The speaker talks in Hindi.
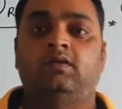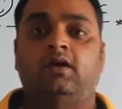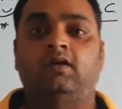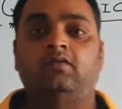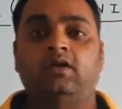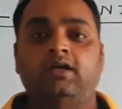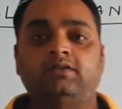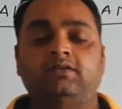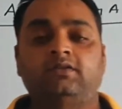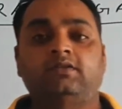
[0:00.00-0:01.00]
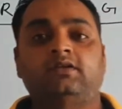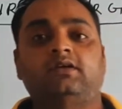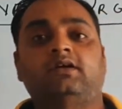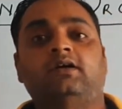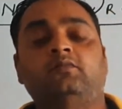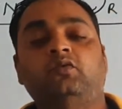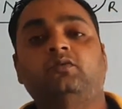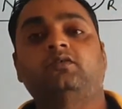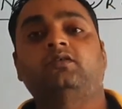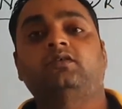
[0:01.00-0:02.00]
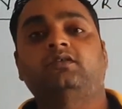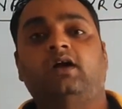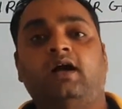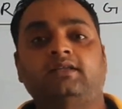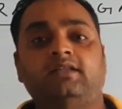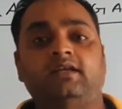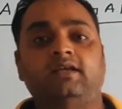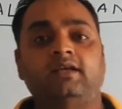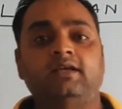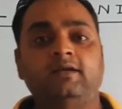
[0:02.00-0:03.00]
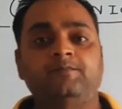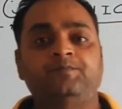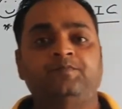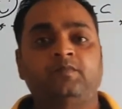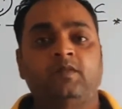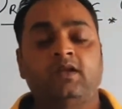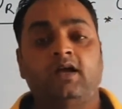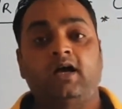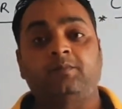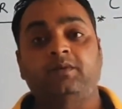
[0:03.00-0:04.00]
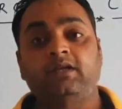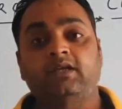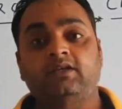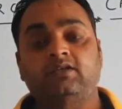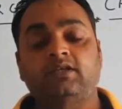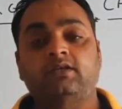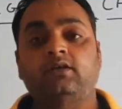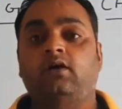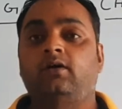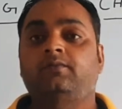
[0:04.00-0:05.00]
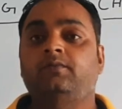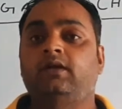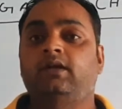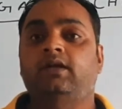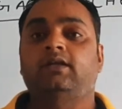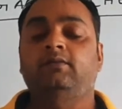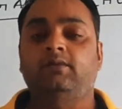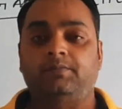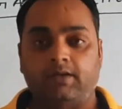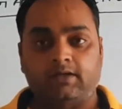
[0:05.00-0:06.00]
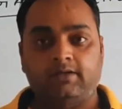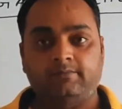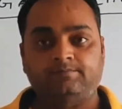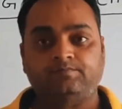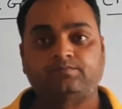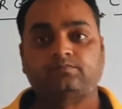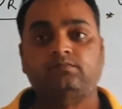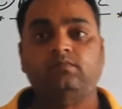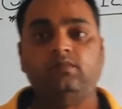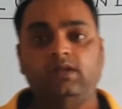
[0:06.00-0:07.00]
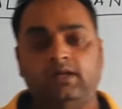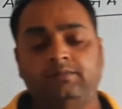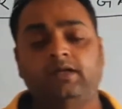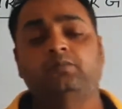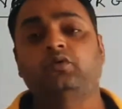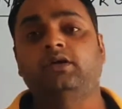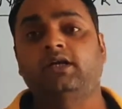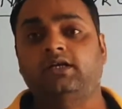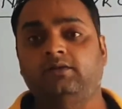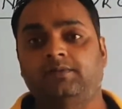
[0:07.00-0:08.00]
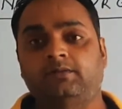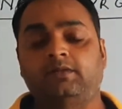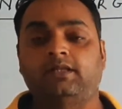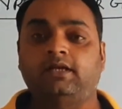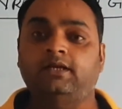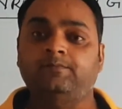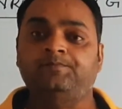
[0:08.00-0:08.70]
हेलो क्लास हम लोग आज देखेंगे अप्लीकेशन ऑफ इंडक्टिव इफेक्ट हमने आपको इंडक्टिव इफेक्ट बताया